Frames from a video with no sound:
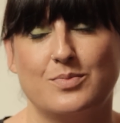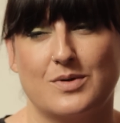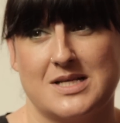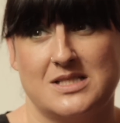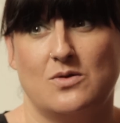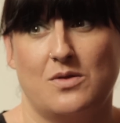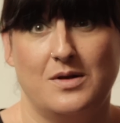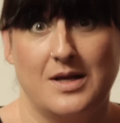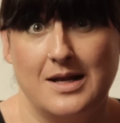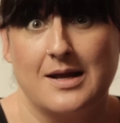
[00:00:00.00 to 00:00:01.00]
por las
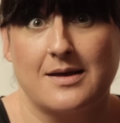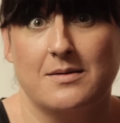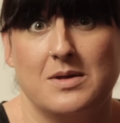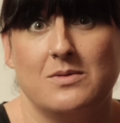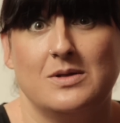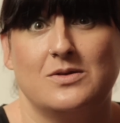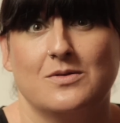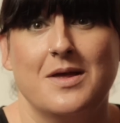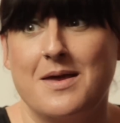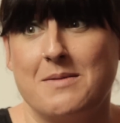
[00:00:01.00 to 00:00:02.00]
situaciones en las que me he visto,